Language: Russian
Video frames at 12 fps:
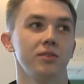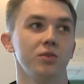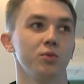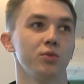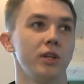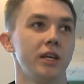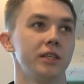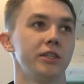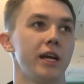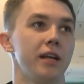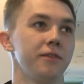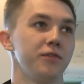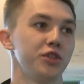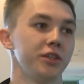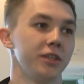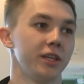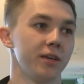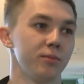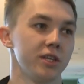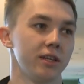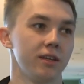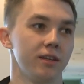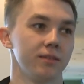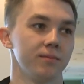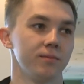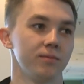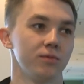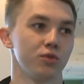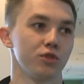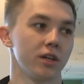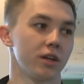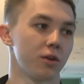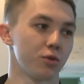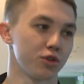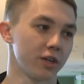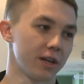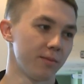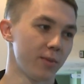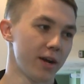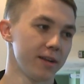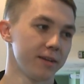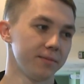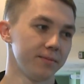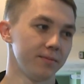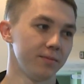Ну, для идеальной вечеринки обязательно нужна хорошая компания.